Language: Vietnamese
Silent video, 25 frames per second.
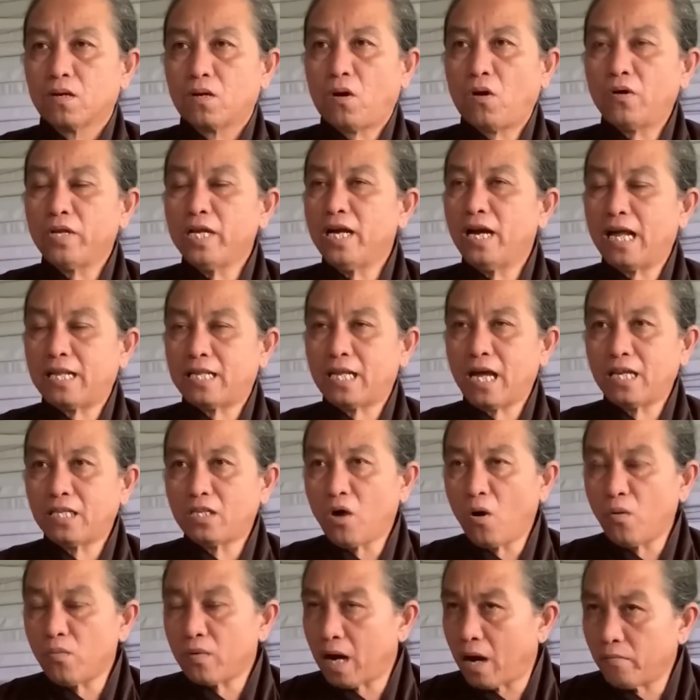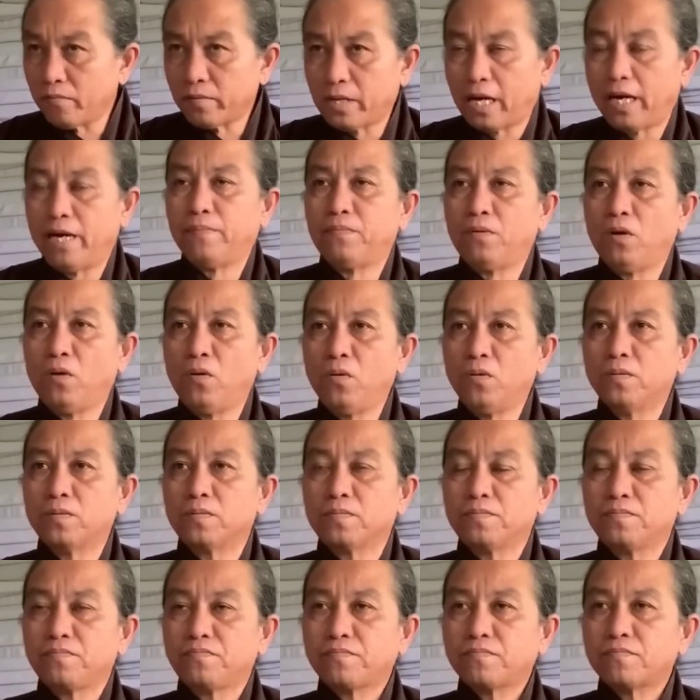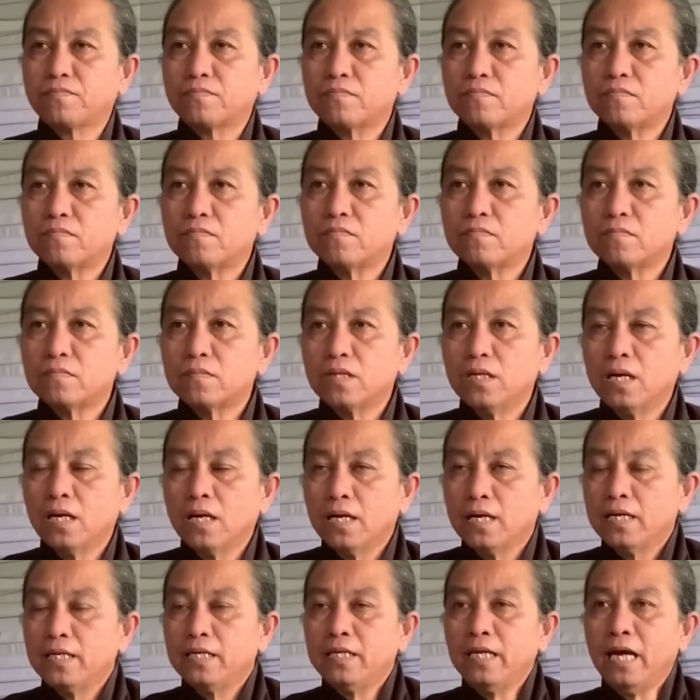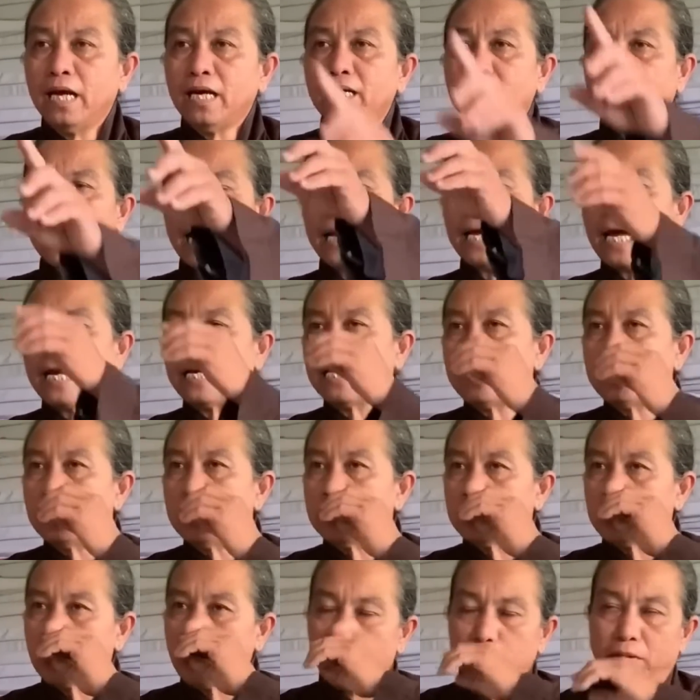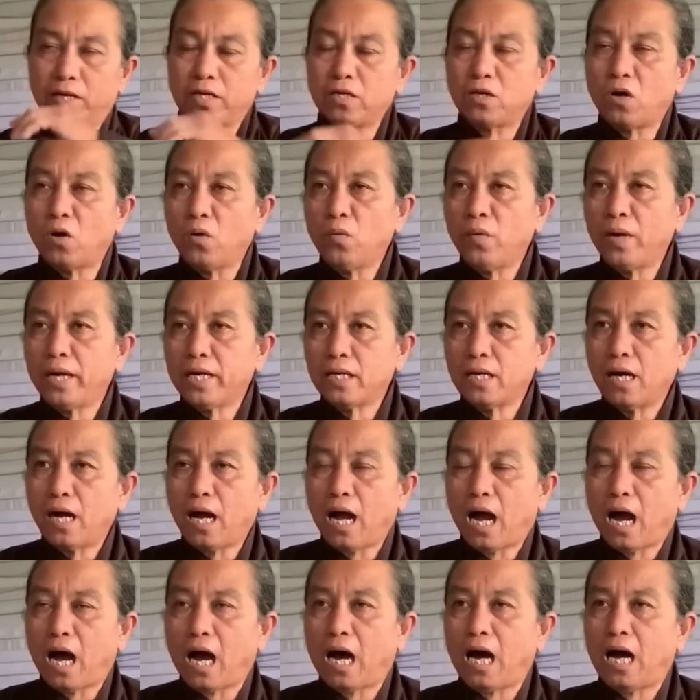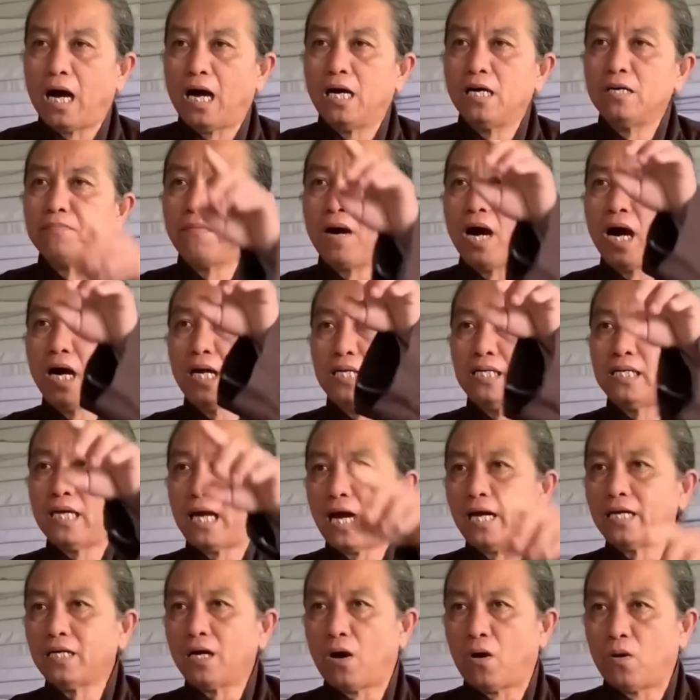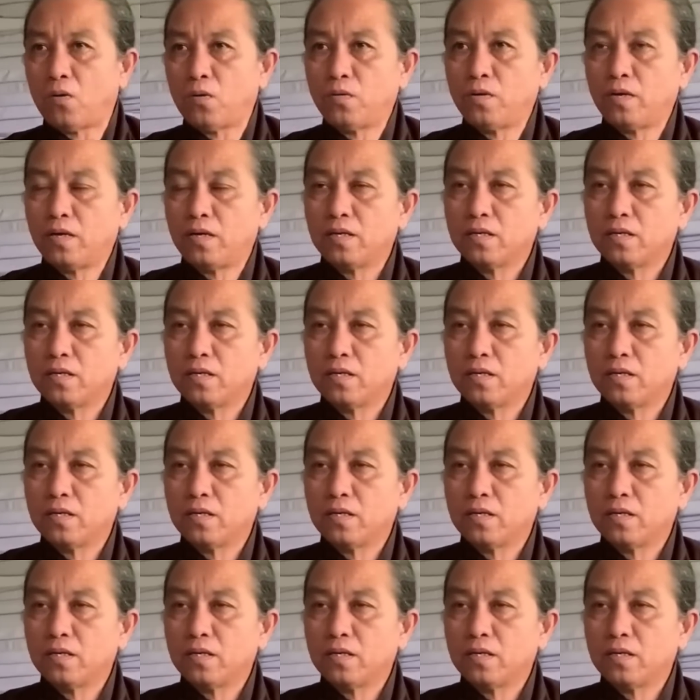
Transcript: coi như là chết chôn không kịp luôn nhất là cái cảnh vừa rồi bệnh covid đó, ở bên ấn độ